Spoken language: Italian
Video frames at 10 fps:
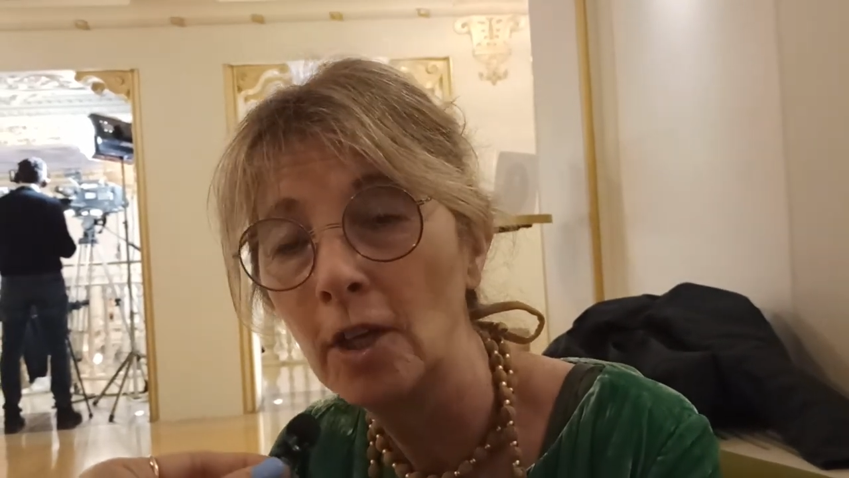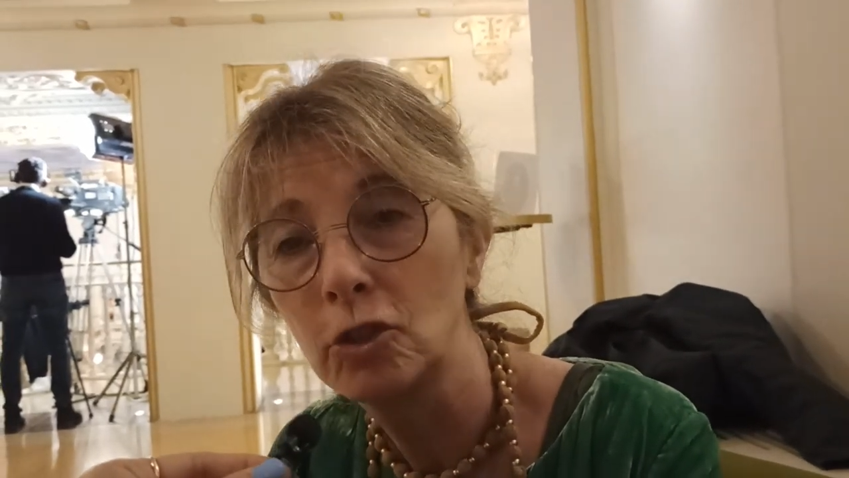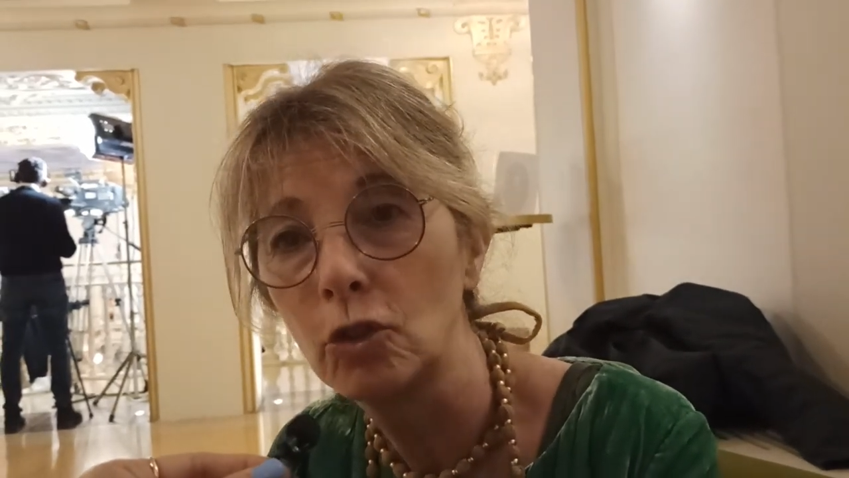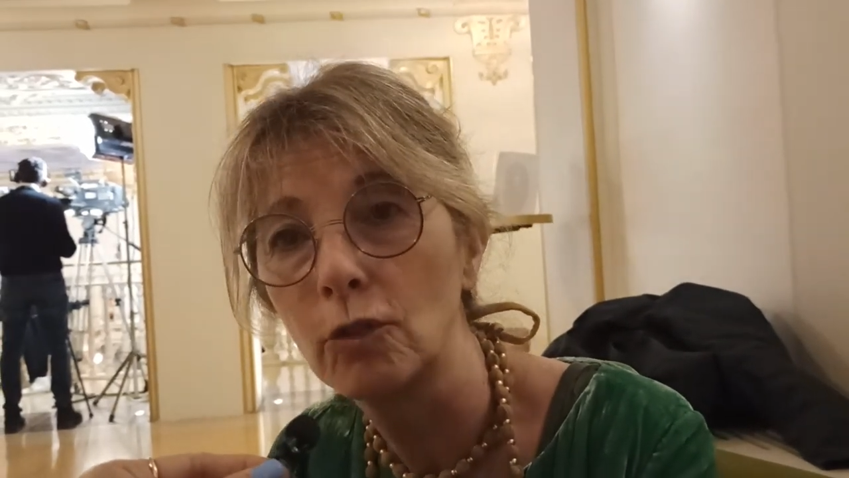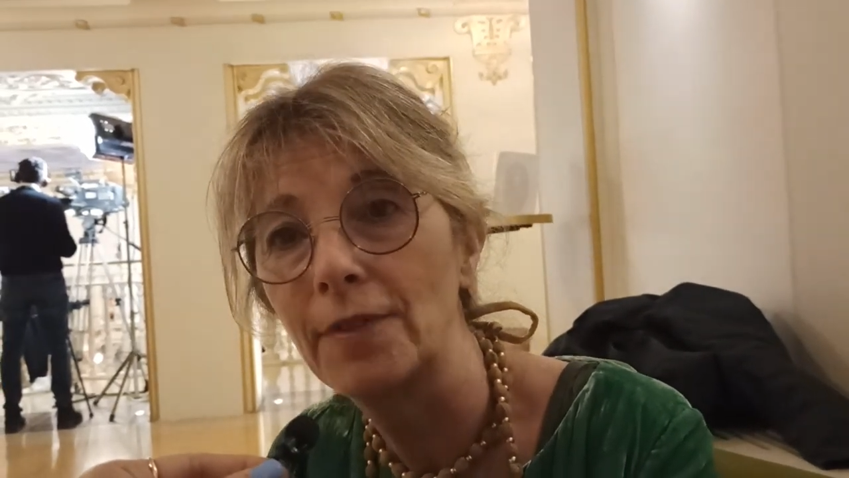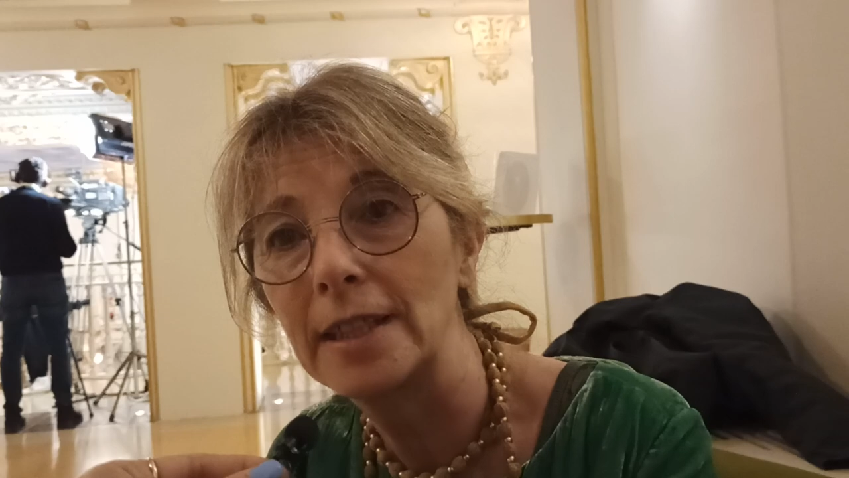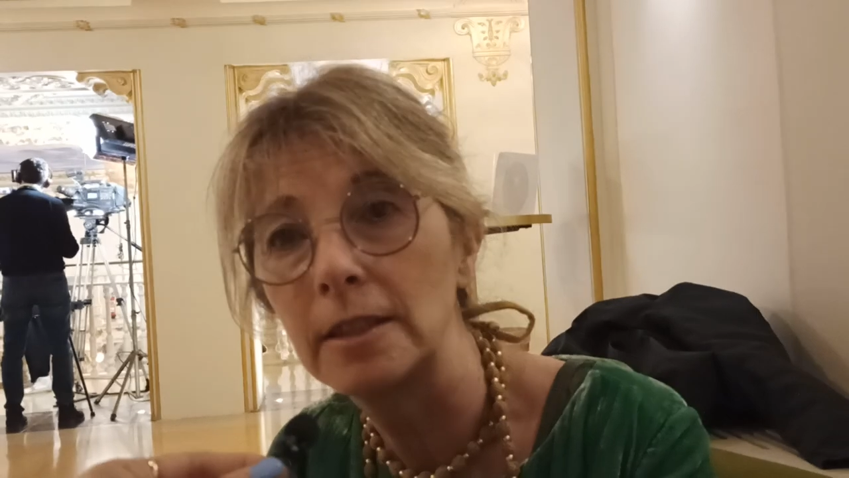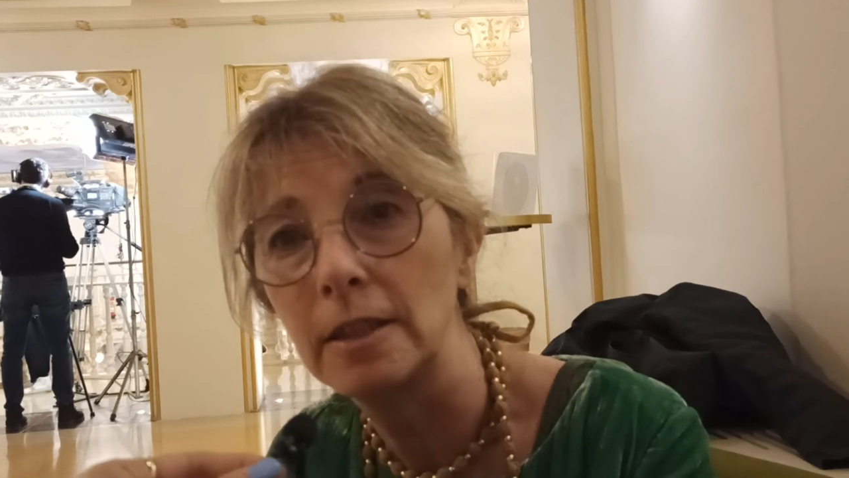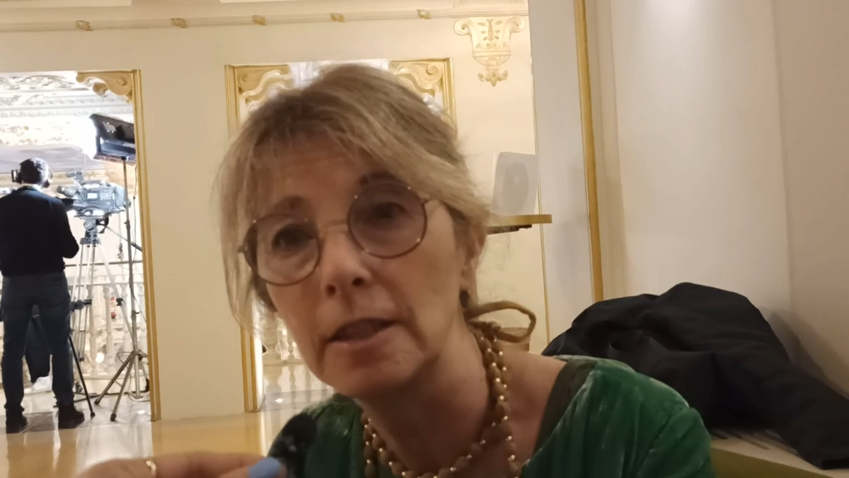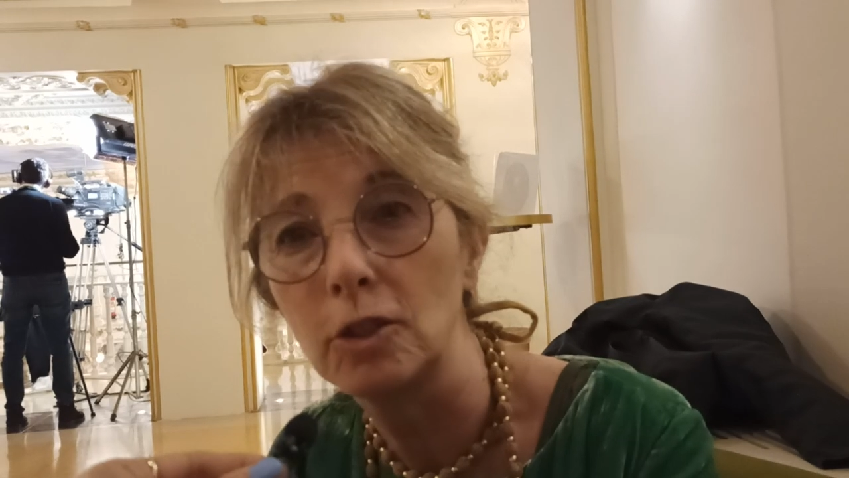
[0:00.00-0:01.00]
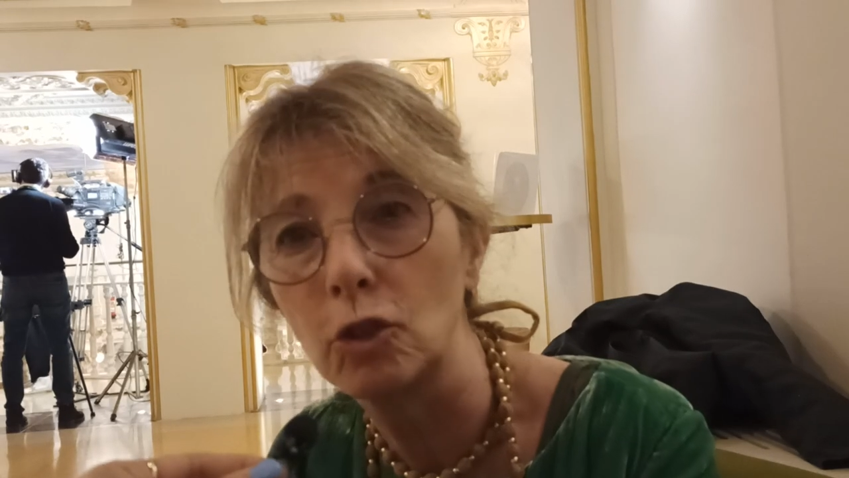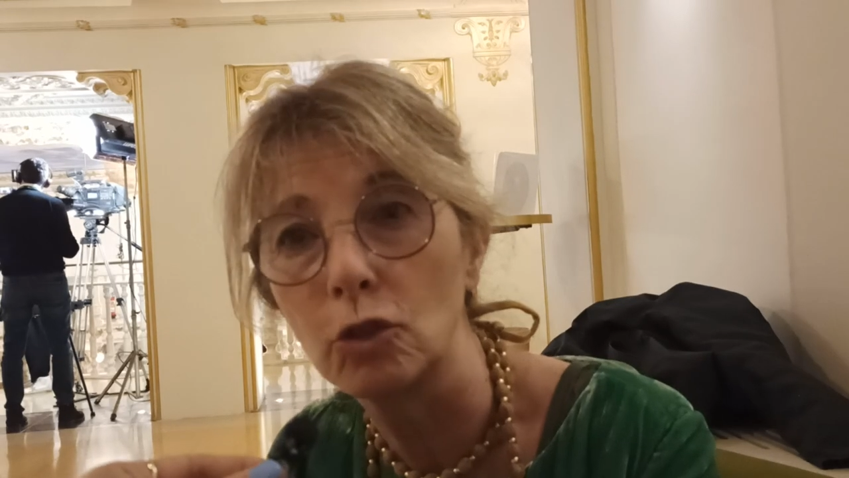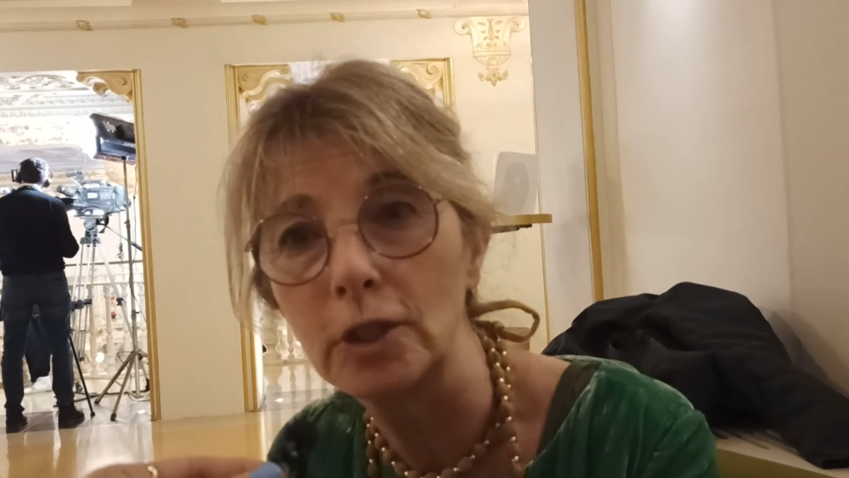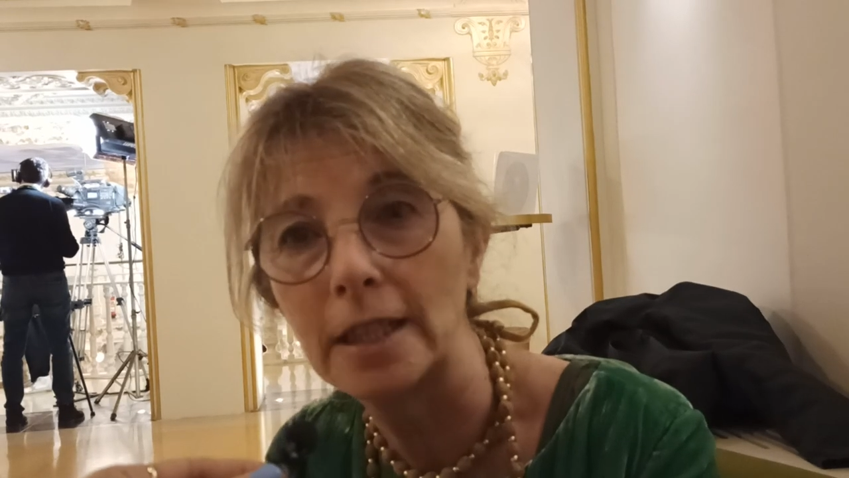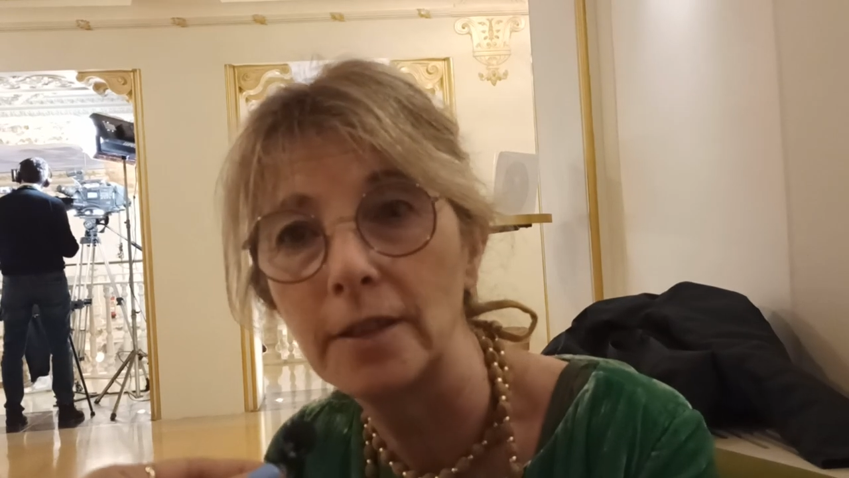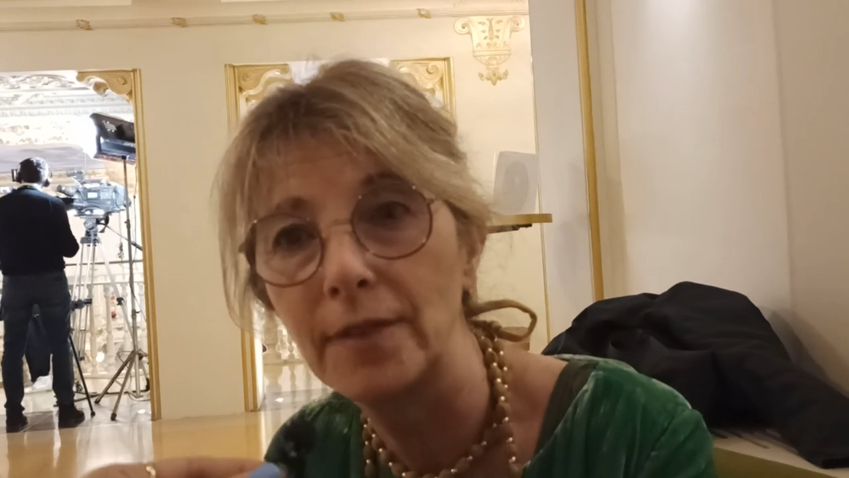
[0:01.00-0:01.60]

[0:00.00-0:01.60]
sono, fatti, sono stati